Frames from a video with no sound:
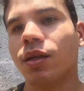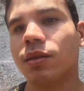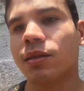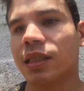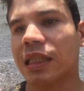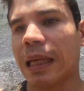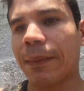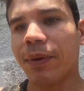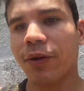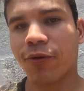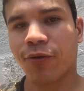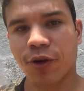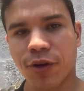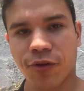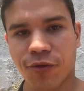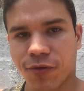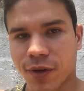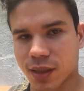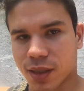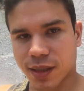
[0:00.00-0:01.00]
Sempre fui
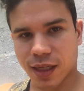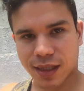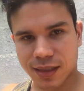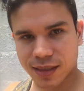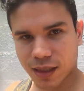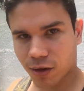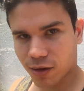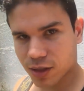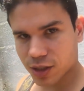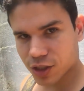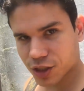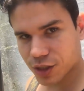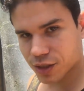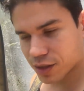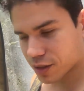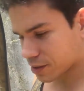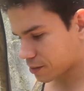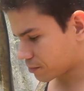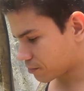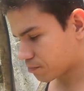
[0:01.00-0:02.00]
fã das aulas
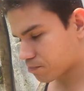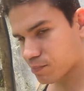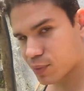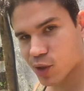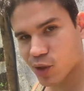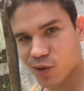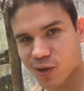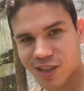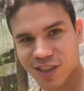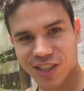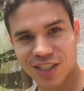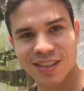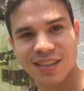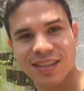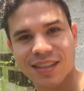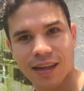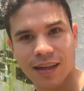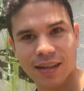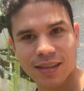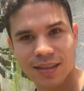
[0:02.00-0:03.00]
de biologia e
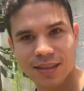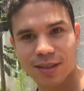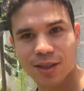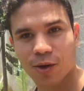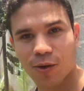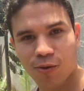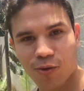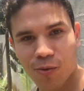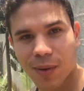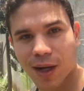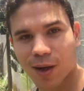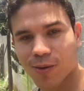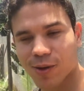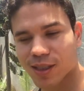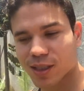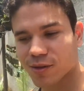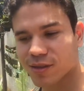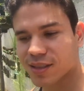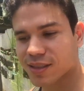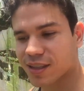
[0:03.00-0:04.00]
ciências, então alguma
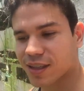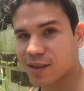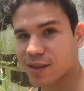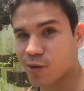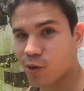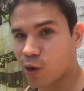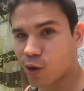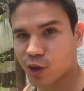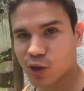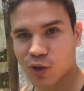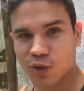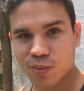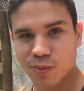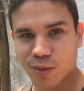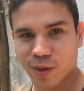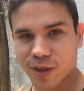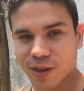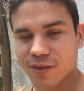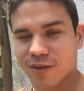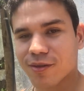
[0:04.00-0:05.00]
coisa eu sei, gosto
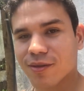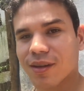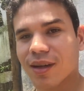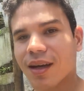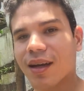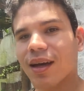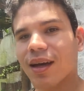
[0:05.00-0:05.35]
muito.